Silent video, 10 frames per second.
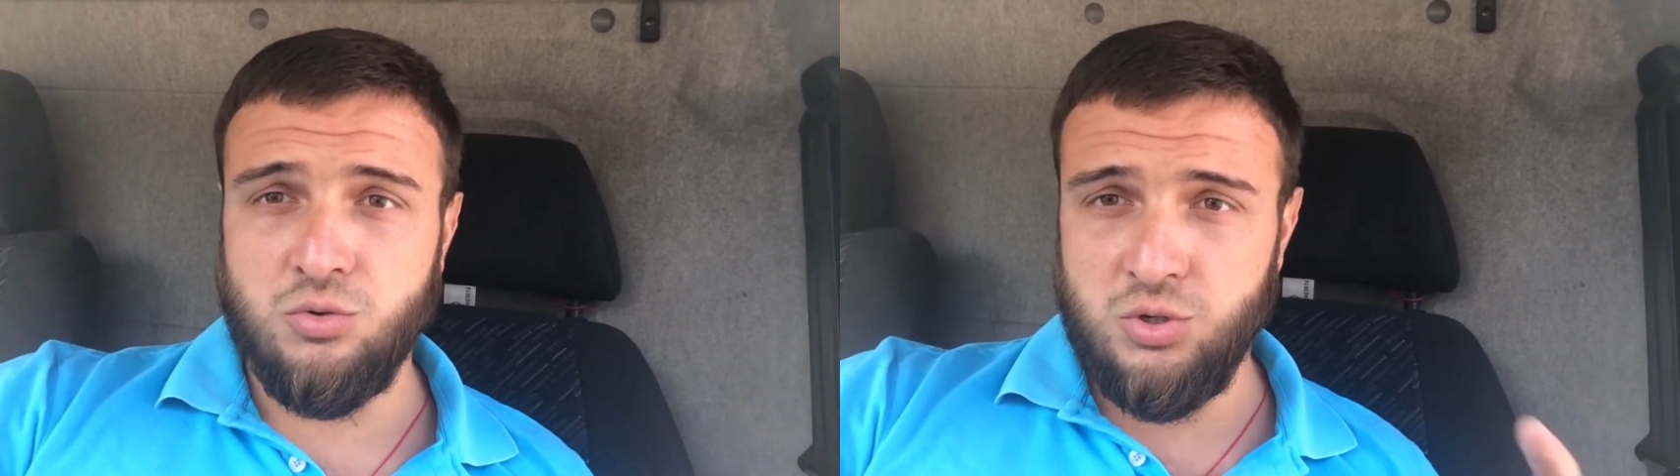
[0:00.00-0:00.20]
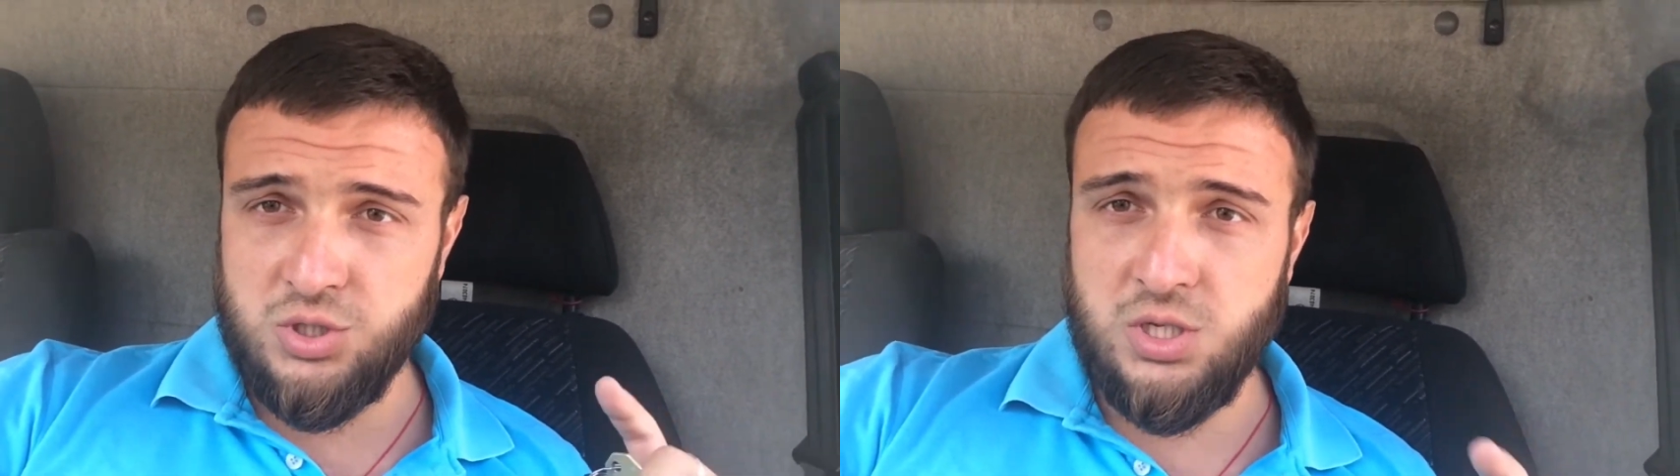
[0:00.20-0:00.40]

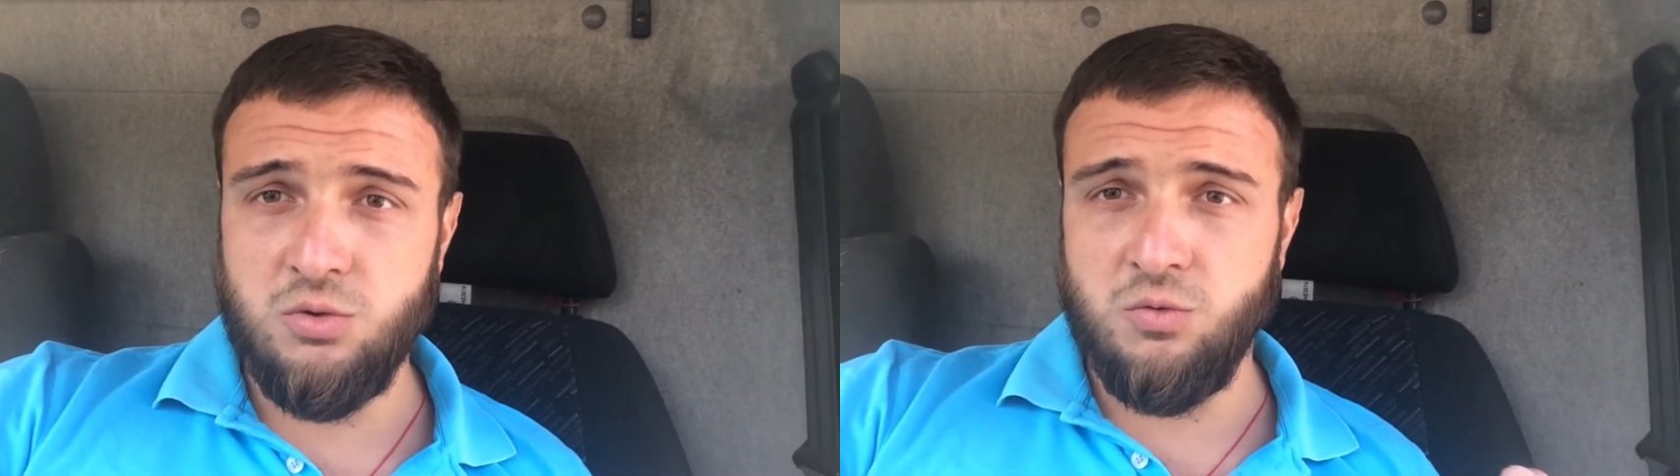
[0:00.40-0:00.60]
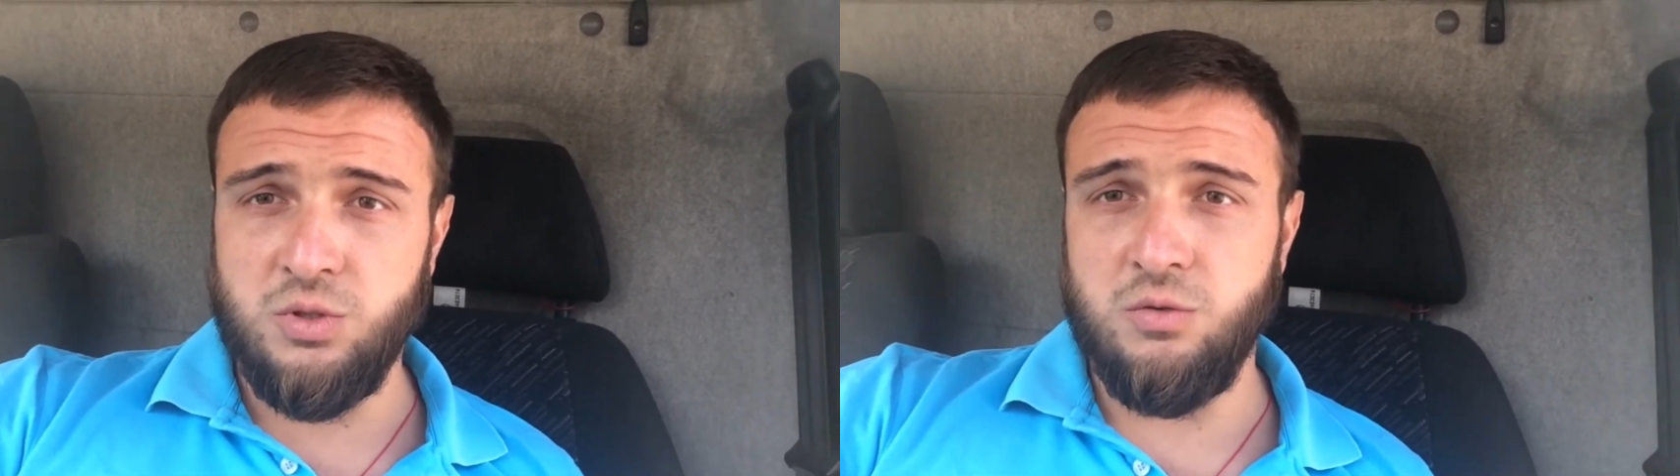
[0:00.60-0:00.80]
то из-за
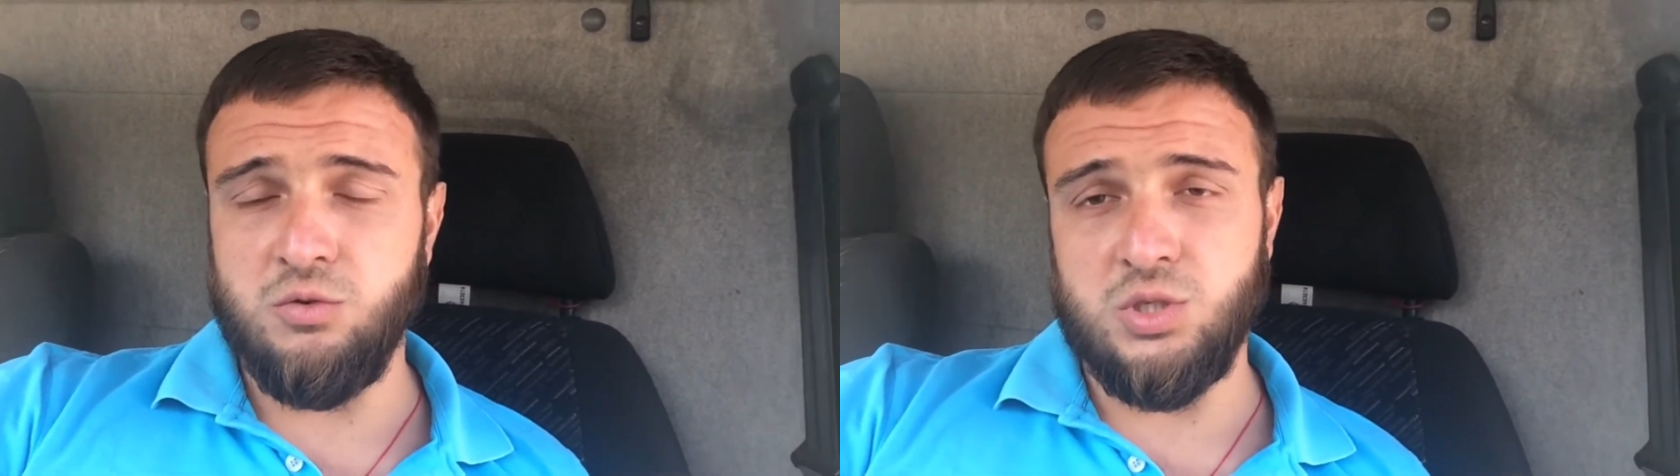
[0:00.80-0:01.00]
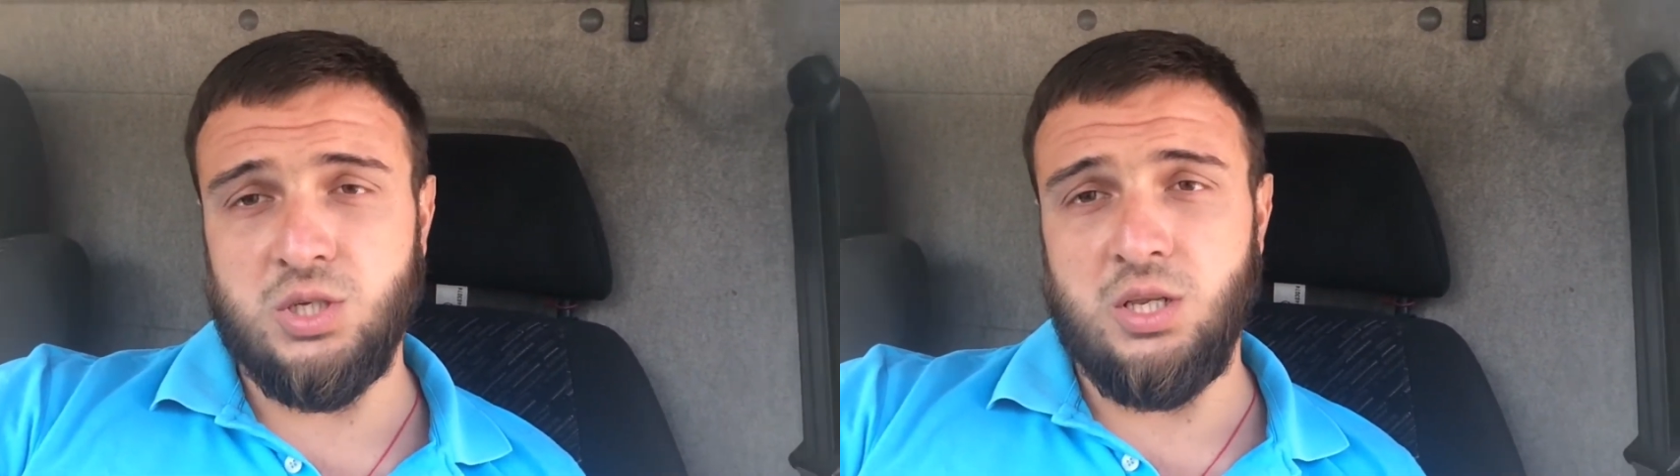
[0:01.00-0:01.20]
этого
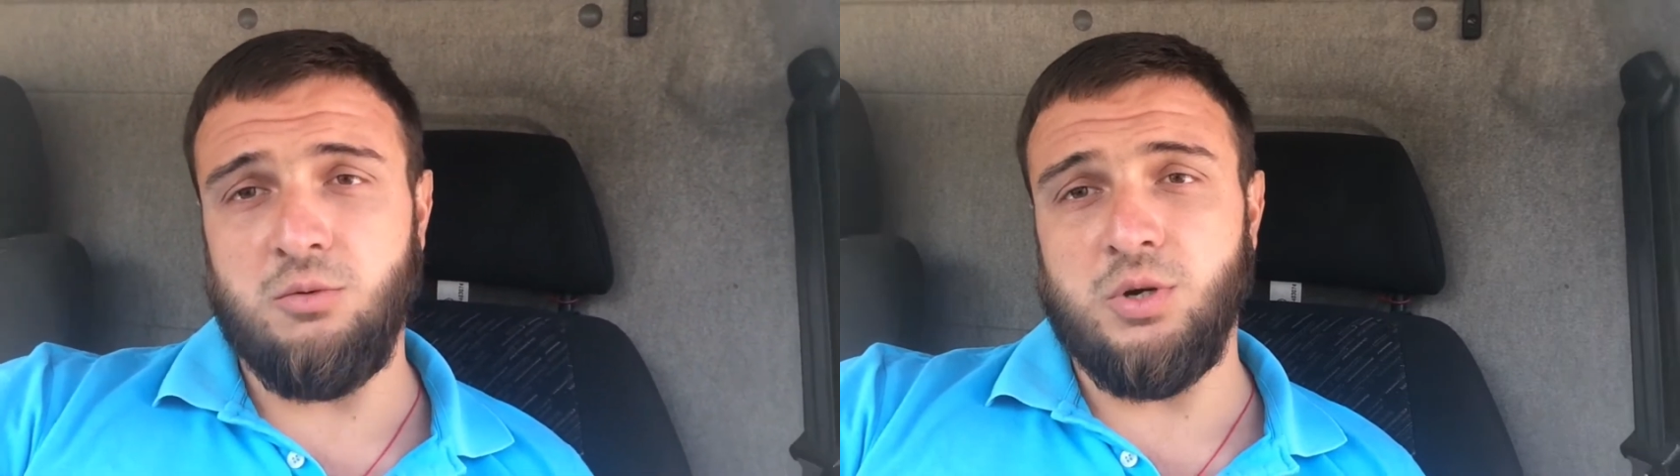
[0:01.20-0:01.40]
выдавился они.